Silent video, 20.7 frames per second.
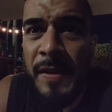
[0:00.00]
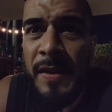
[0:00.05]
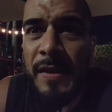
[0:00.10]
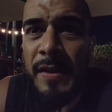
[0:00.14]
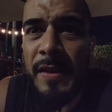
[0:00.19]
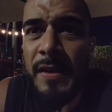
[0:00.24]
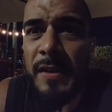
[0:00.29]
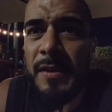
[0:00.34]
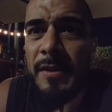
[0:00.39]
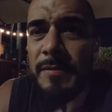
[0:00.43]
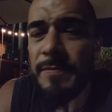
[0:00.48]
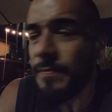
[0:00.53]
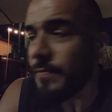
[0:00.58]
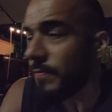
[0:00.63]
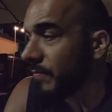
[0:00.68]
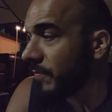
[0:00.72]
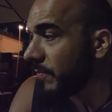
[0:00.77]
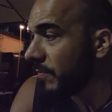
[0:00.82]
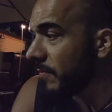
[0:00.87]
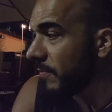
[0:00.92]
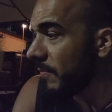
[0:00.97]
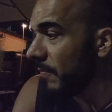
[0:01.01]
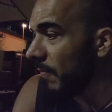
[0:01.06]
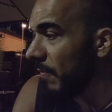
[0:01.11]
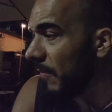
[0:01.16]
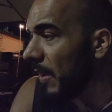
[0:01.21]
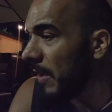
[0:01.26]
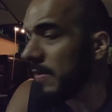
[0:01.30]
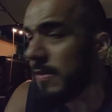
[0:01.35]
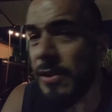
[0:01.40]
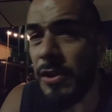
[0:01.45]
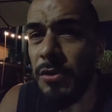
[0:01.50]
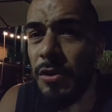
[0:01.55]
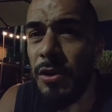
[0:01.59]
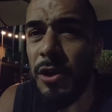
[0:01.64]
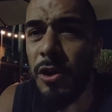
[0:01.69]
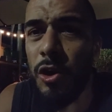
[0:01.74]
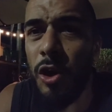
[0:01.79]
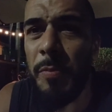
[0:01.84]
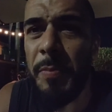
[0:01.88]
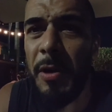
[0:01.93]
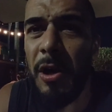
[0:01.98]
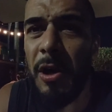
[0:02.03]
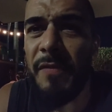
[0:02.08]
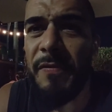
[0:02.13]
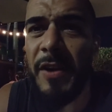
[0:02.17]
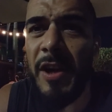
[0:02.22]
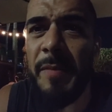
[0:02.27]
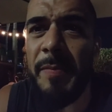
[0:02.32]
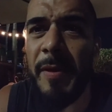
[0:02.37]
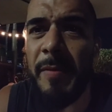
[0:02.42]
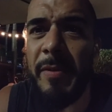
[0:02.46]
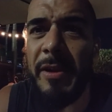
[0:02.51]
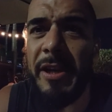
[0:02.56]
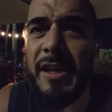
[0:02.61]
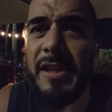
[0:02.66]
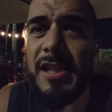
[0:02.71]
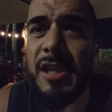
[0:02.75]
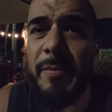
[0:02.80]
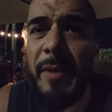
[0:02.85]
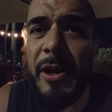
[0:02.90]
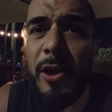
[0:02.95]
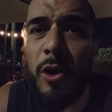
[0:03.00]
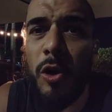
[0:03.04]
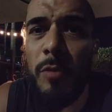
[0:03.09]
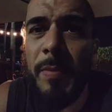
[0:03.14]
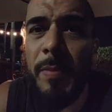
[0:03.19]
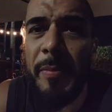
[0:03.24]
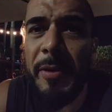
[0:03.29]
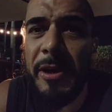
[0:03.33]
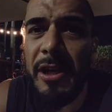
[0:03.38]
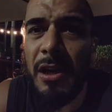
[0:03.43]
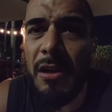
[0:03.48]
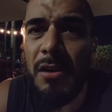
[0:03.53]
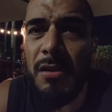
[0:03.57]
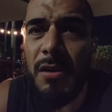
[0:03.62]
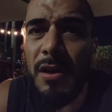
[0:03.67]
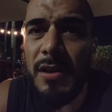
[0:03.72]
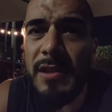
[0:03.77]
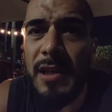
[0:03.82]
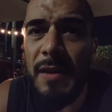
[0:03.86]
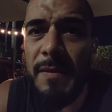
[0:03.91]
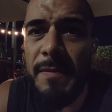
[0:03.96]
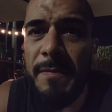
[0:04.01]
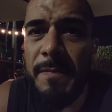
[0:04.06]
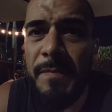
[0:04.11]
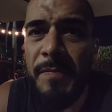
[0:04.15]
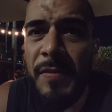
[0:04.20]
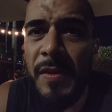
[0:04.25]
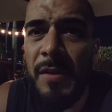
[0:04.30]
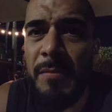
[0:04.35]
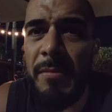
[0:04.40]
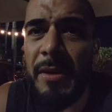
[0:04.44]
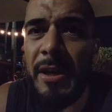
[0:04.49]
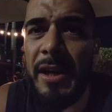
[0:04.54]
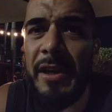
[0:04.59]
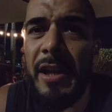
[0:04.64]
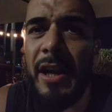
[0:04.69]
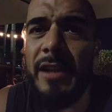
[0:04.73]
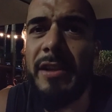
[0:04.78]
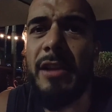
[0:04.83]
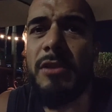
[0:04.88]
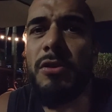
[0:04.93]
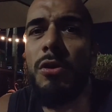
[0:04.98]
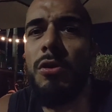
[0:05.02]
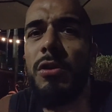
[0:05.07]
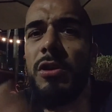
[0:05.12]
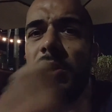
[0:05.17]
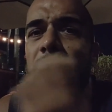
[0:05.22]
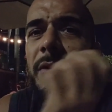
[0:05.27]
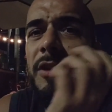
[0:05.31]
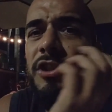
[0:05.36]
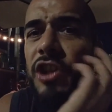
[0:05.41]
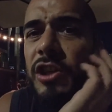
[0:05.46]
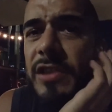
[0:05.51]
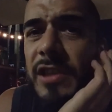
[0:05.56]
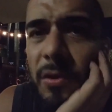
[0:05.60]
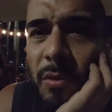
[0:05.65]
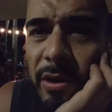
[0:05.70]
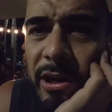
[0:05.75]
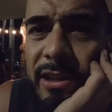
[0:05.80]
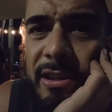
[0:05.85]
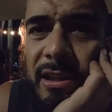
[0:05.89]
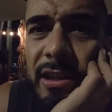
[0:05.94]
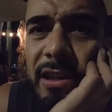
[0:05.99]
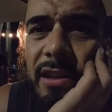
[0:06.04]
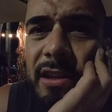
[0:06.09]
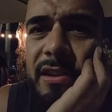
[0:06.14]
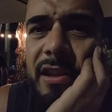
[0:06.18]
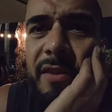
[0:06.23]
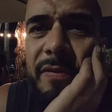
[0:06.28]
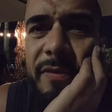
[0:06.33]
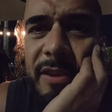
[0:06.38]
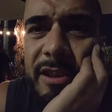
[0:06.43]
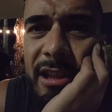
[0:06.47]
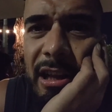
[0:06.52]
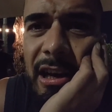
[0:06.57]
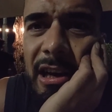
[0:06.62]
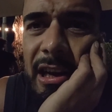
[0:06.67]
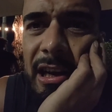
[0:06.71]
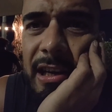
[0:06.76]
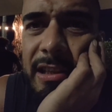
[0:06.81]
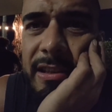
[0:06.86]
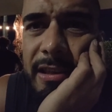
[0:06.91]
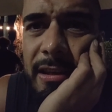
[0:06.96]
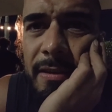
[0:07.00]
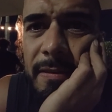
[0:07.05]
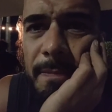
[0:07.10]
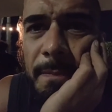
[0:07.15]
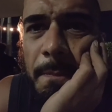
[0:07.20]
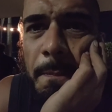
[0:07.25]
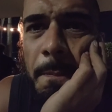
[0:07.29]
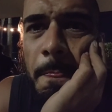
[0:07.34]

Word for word: Scusa tu, mi sa che... Si sentono in colpa, la fanno per benissimo, in colpa per che cosa? Mica gli hanno detto loro di mangiarsi 40 kg di affettallate.